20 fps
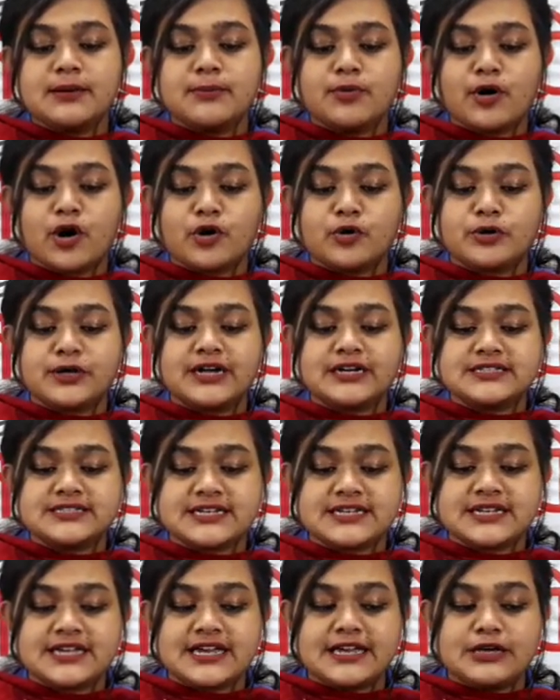পরকিয়ার
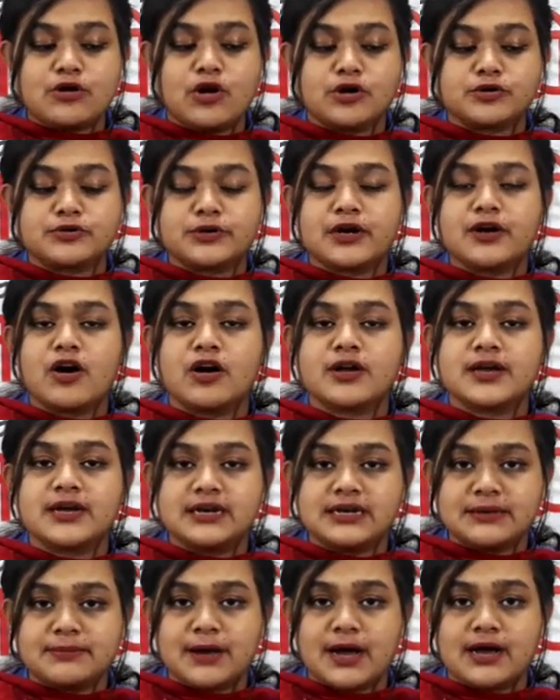জেরে এই ঘটনা ঘটান
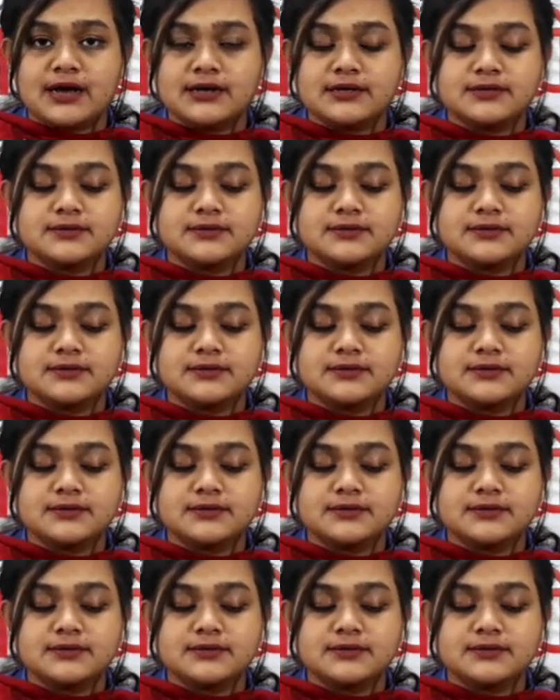লিমা